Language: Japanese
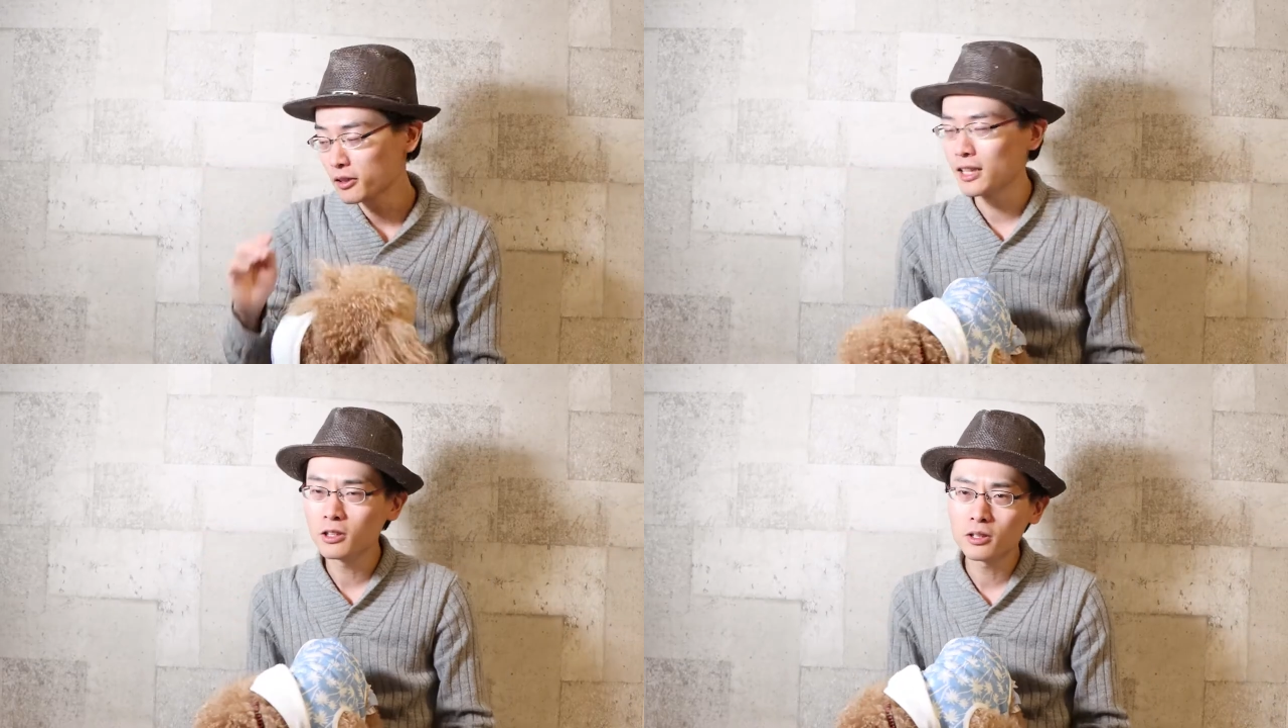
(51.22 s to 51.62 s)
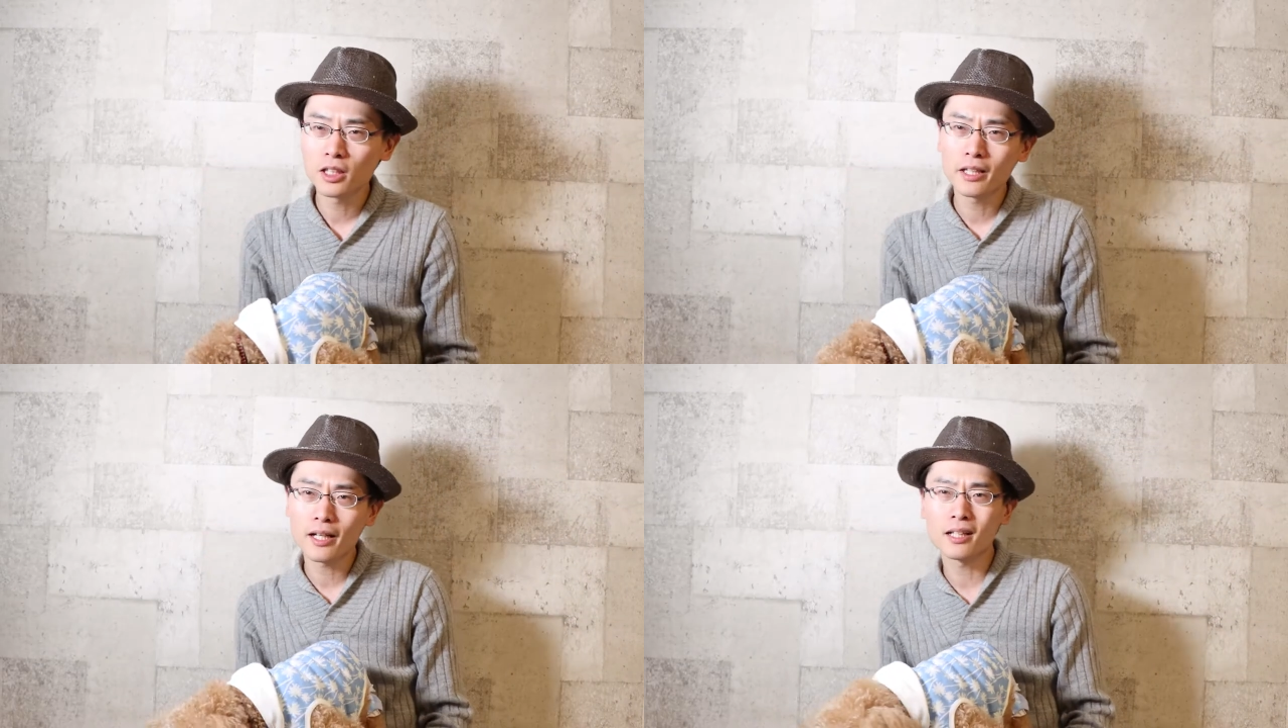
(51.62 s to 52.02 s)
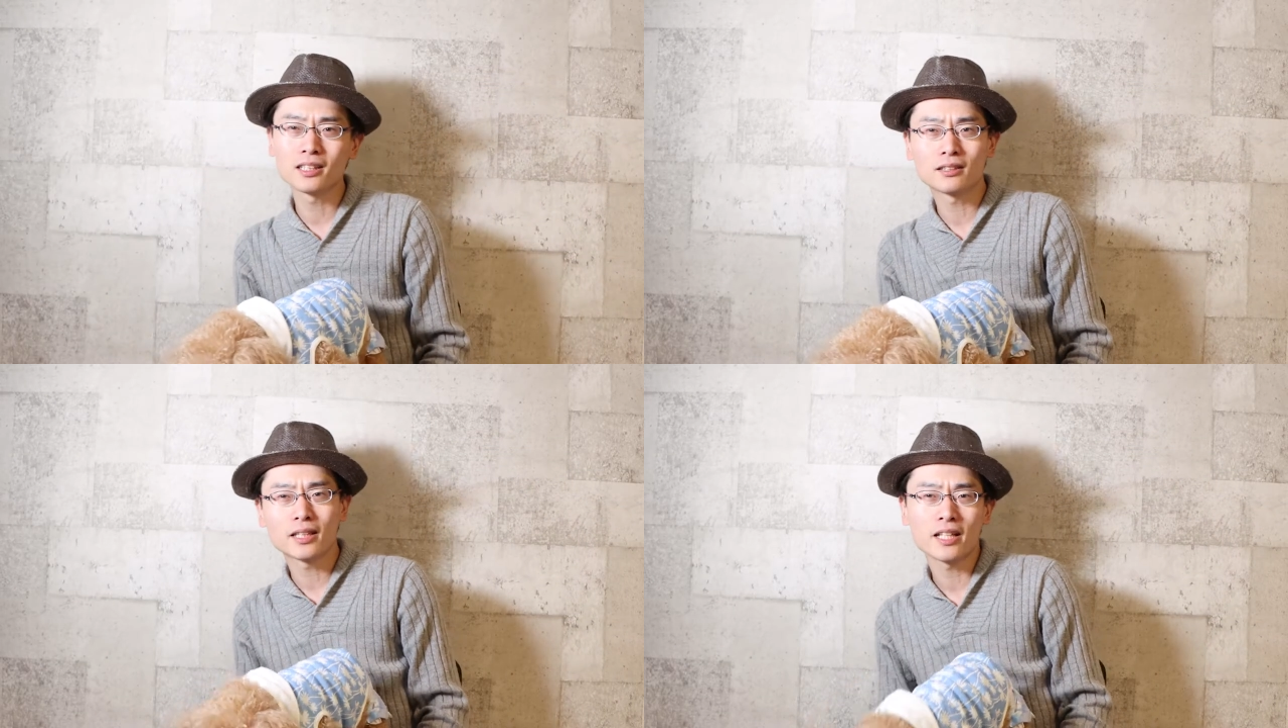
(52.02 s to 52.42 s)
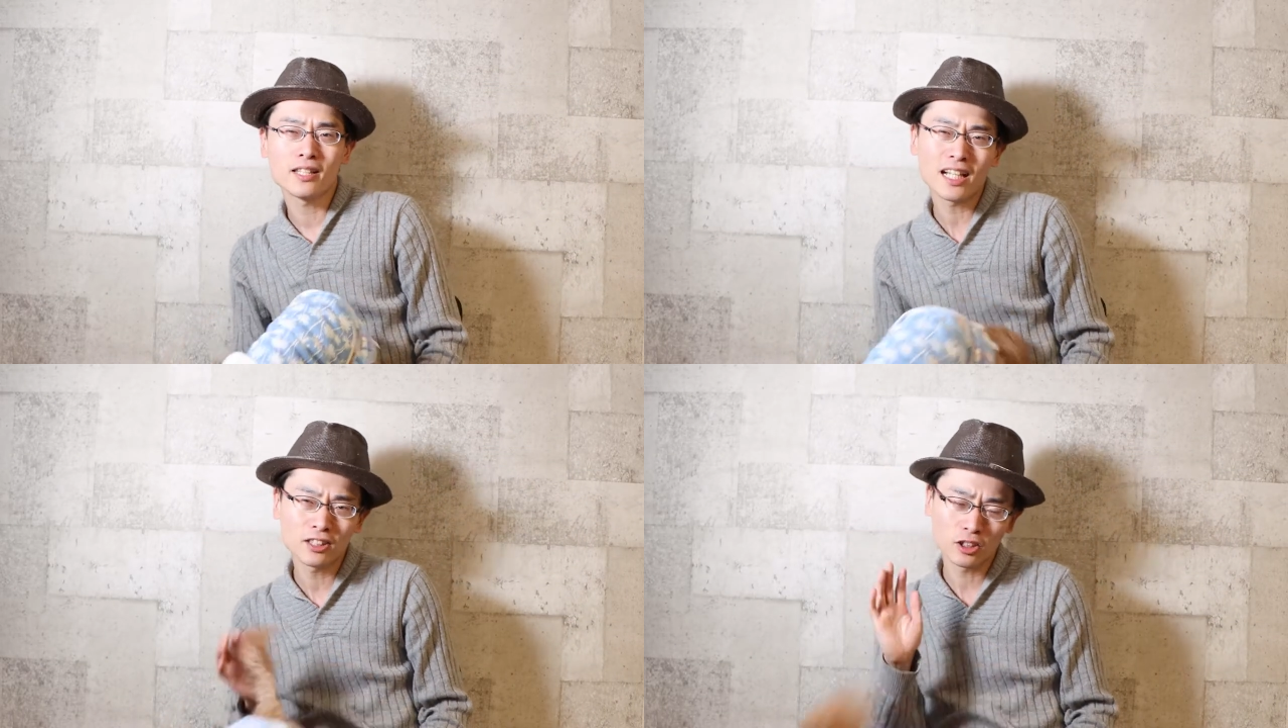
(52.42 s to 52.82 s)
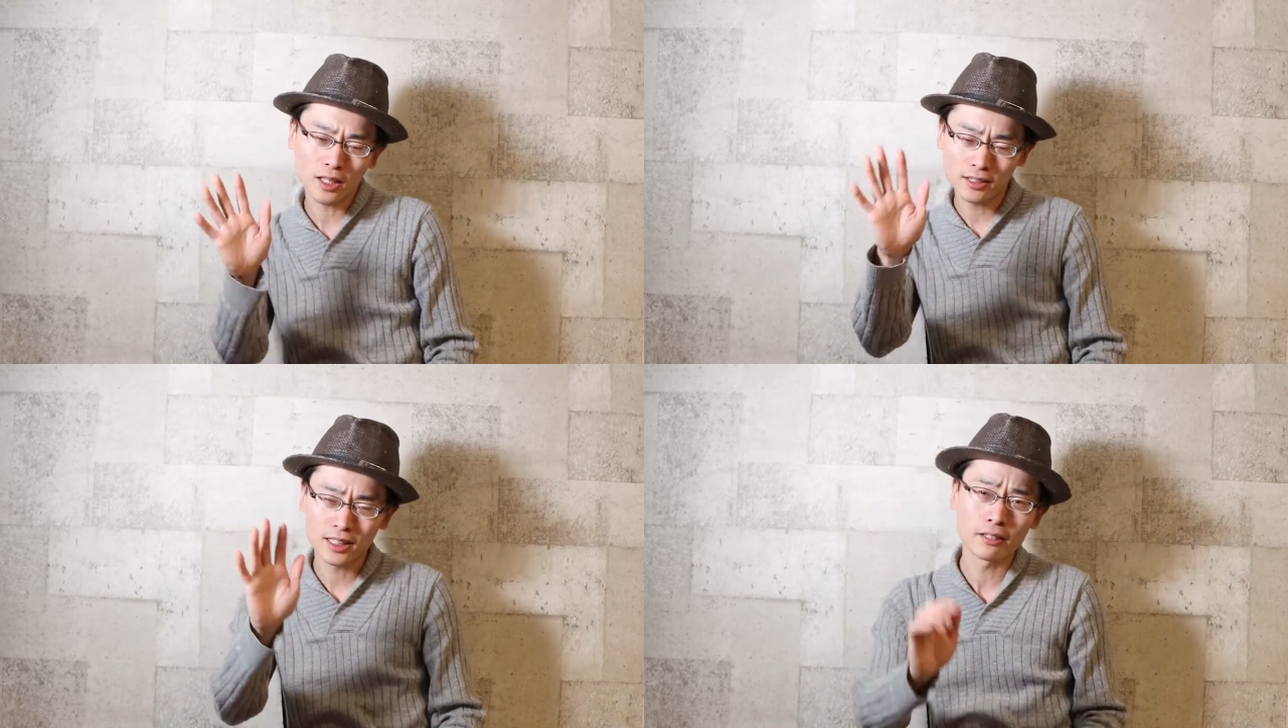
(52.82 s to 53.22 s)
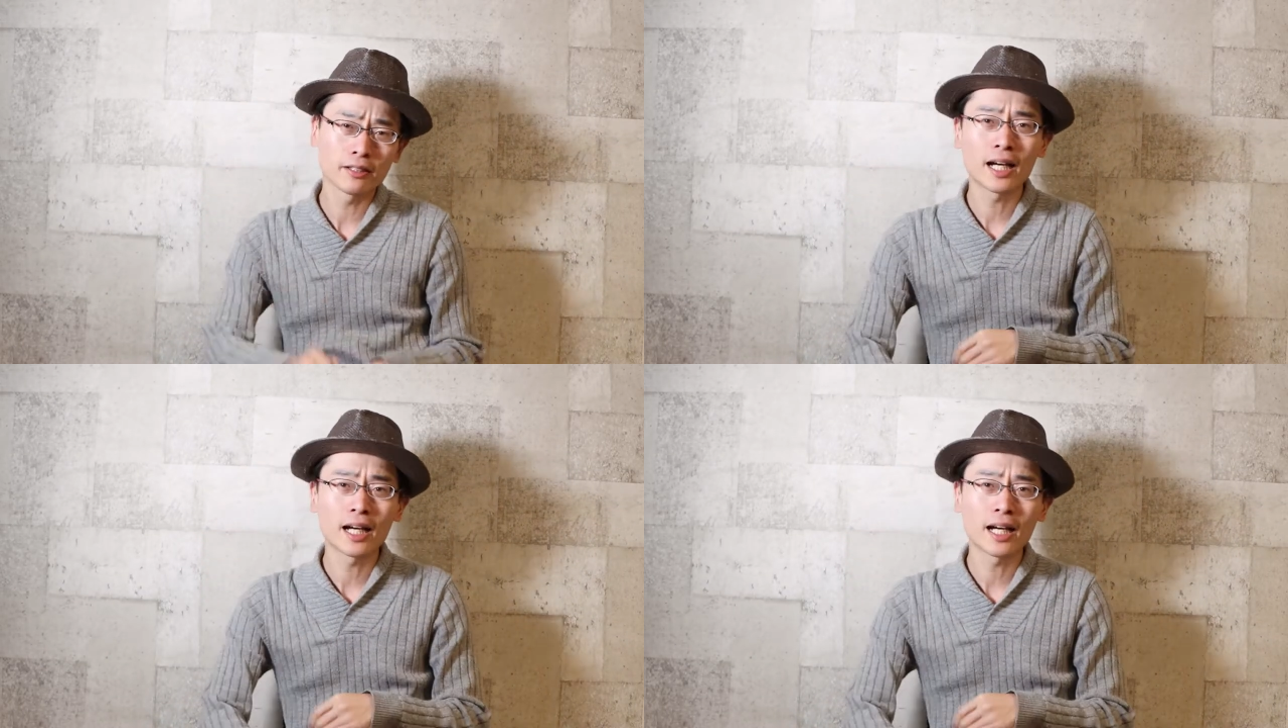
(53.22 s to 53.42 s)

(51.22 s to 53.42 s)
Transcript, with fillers: い、風邪をひいたら絶対ににゃんちゅうやっちゃう